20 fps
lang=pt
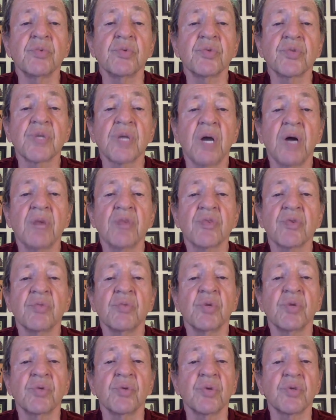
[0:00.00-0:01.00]
dos carros com
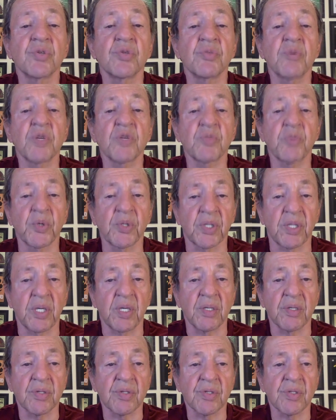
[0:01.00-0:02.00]
motores mais
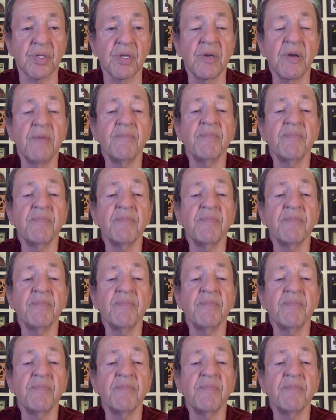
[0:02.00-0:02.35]
potentes